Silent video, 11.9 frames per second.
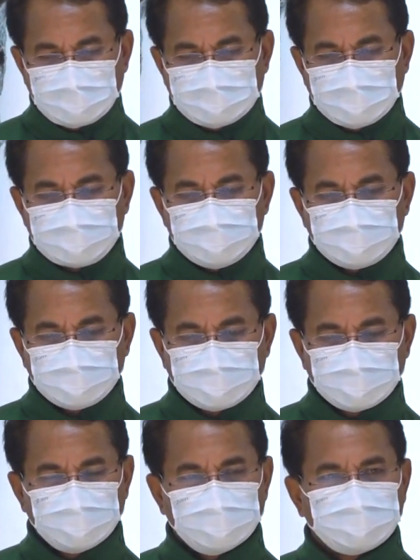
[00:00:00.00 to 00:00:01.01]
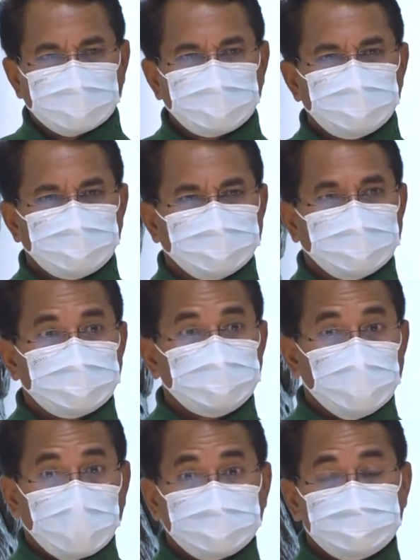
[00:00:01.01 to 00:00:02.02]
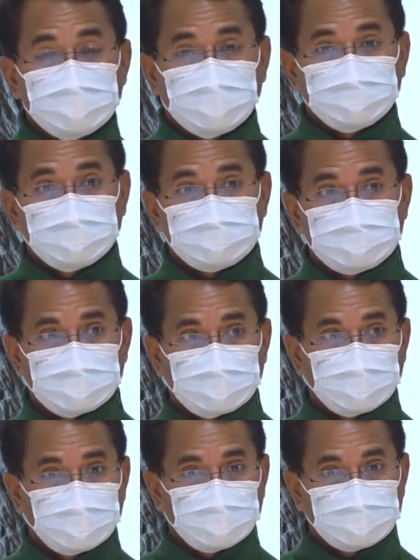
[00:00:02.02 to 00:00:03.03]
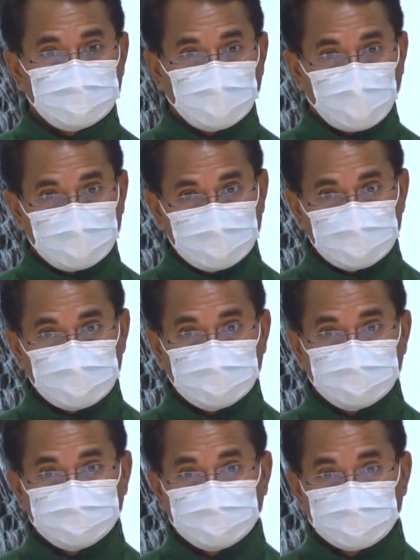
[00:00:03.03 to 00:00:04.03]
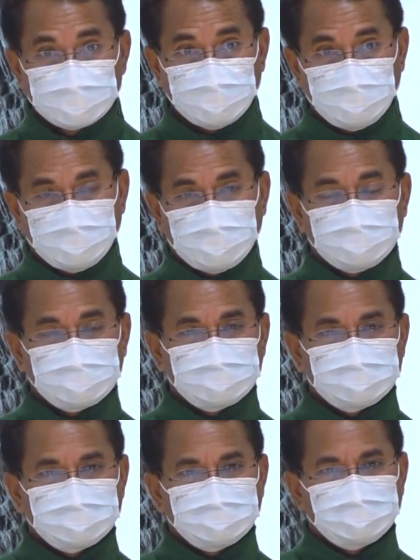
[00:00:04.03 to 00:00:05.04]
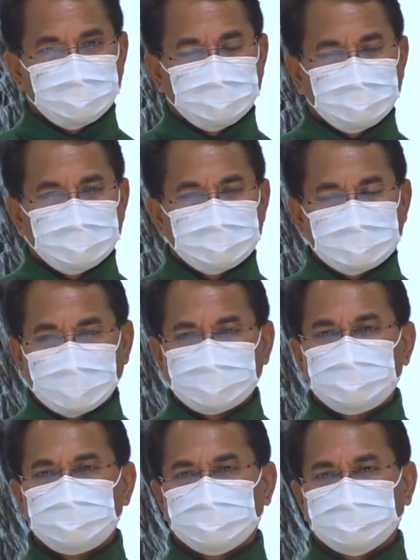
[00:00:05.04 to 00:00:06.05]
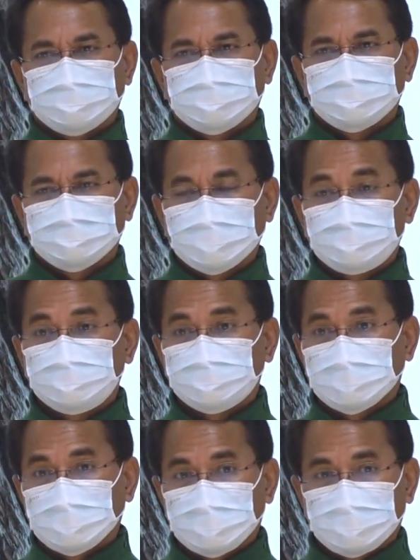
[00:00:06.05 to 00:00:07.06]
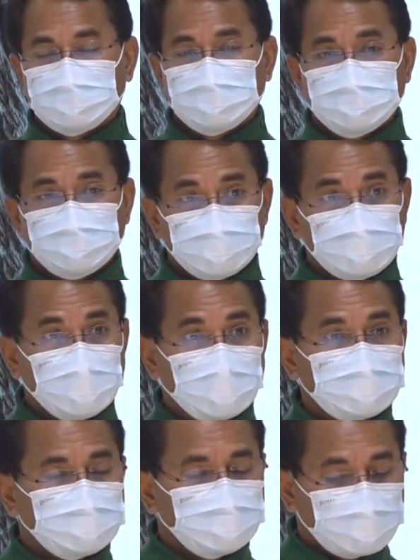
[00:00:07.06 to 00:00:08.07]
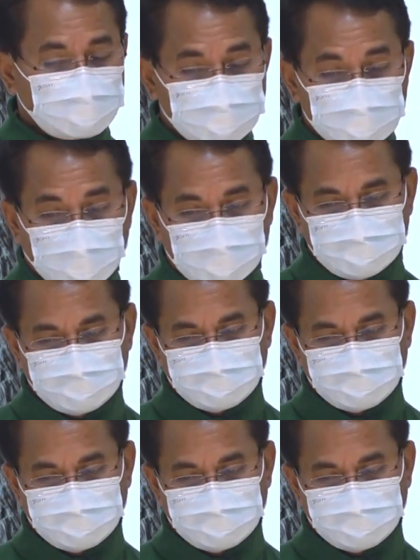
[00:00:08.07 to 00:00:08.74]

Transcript: 耶稣与门徒们传教的时候，有一群妇女们赞助耶稣的普传工作。